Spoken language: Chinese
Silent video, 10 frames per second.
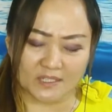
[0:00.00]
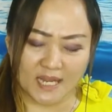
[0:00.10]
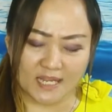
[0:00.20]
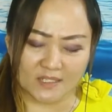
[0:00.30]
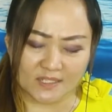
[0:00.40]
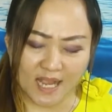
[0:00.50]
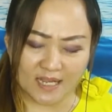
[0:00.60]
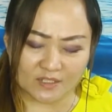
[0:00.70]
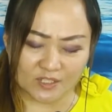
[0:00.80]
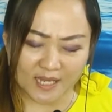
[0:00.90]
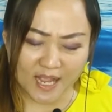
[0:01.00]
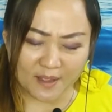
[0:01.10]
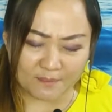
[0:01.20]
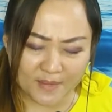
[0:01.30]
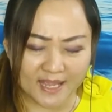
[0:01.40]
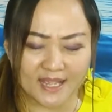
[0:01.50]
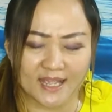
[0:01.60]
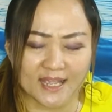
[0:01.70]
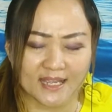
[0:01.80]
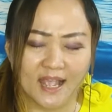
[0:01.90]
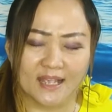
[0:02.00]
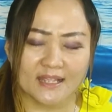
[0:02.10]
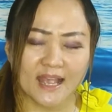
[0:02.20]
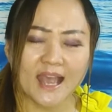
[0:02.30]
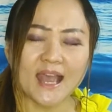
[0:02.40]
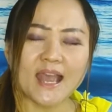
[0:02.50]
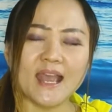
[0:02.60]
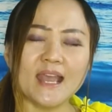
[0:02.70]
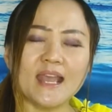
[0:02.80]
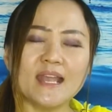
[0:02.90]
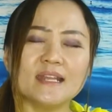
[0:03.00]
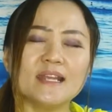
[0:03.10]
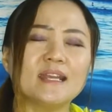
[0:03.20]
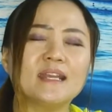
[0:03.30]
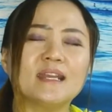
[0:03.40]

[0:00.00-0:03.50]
献上生命给你。